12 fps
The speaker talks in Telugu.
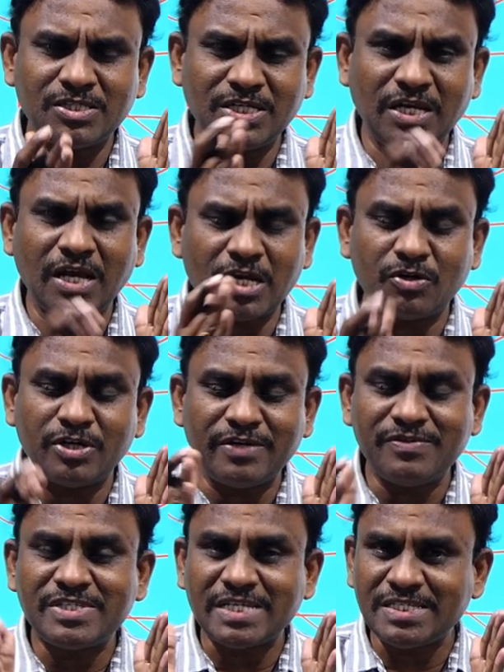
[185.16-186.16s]
జిల్లాలను
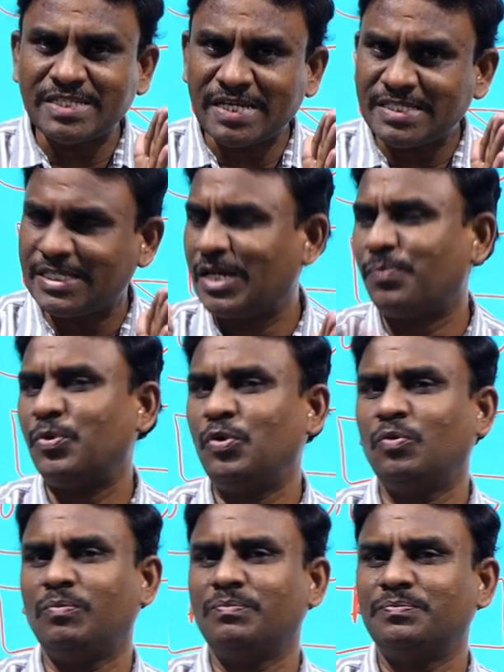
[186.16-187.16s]
డివిజన్
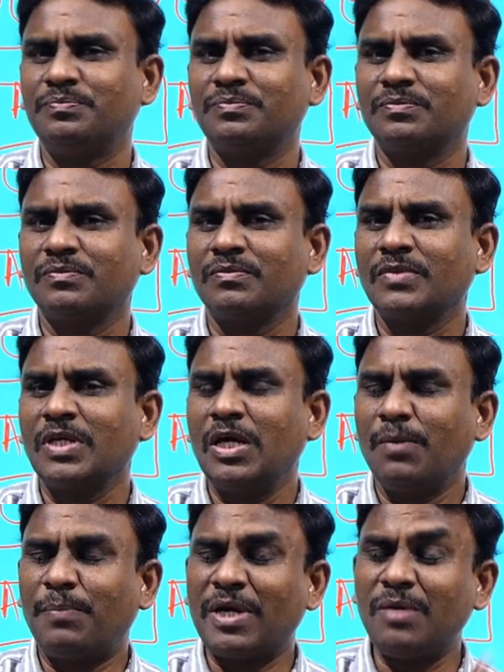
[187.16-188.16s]
చేసినప్పుడు
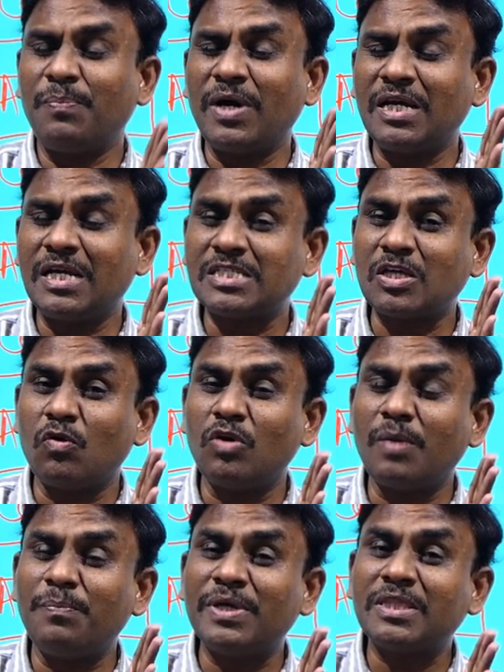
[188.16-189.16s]
పరిపాలన
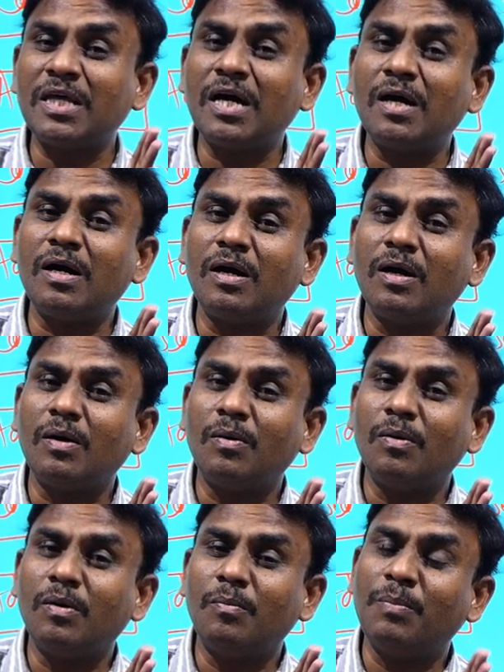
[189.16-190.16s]
సౌలభ్యత
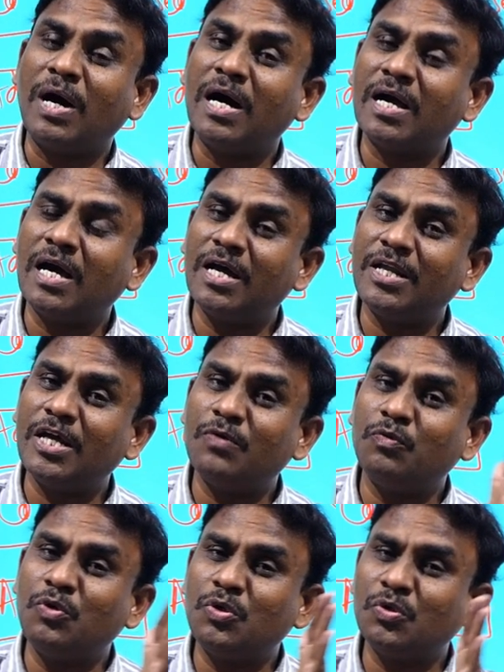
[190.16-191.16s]
బాగానే
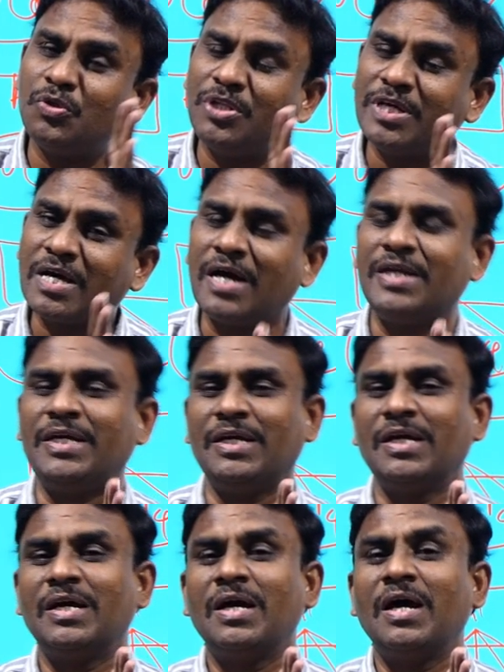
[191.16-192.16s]
ఉంటుంది కానీ
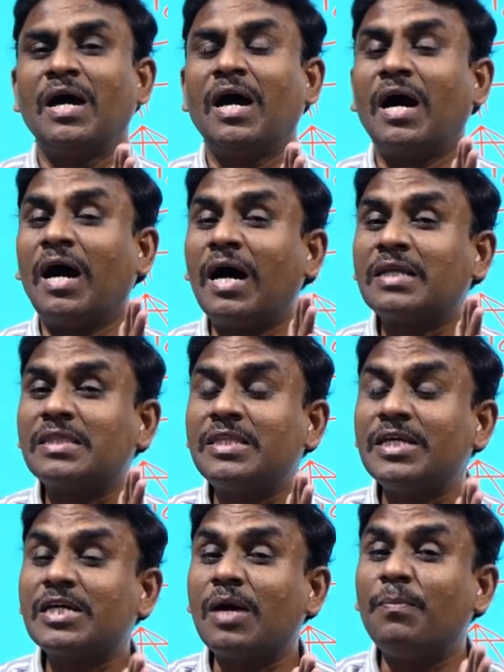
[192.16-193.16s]

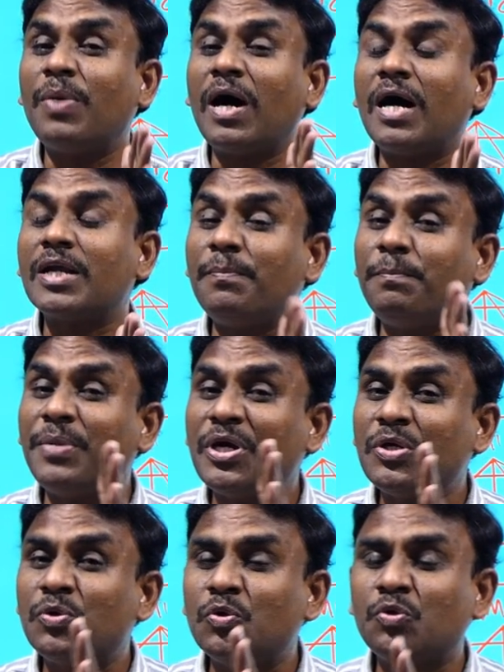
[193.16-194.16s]
ఆర్థిక భారం
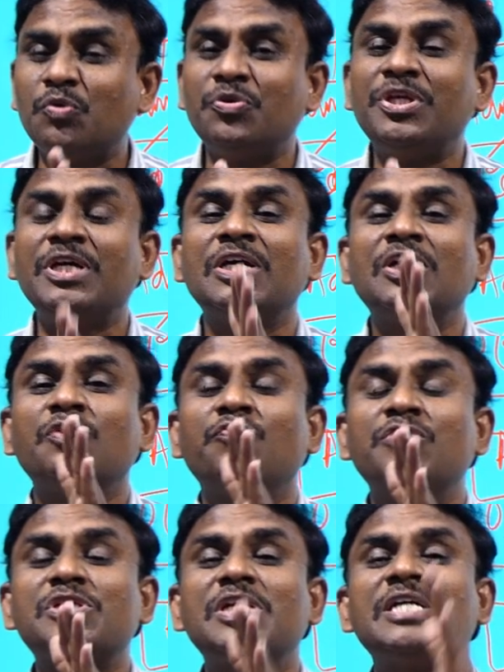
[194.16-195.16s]
పెరుగుతుంది
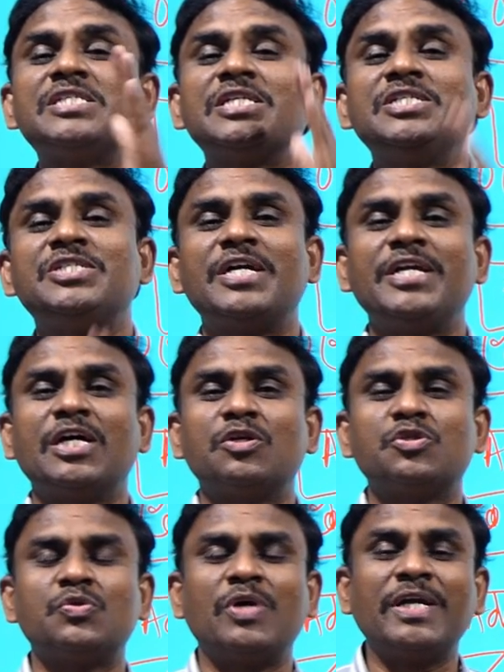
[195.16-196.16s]
విశ్లేషించండి
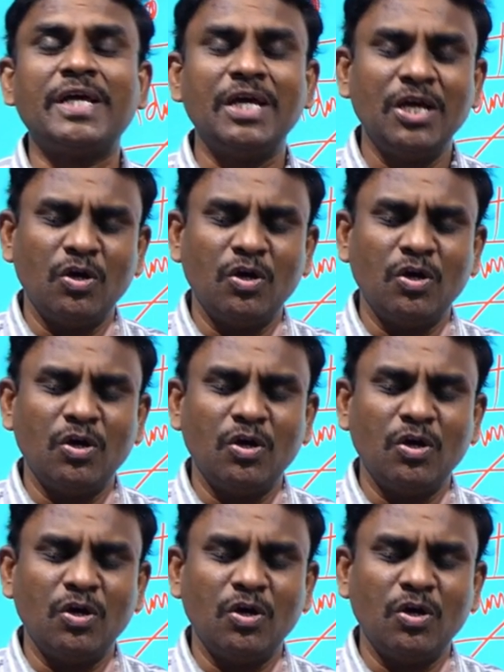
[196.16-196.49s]
అనొచ్చును అంటే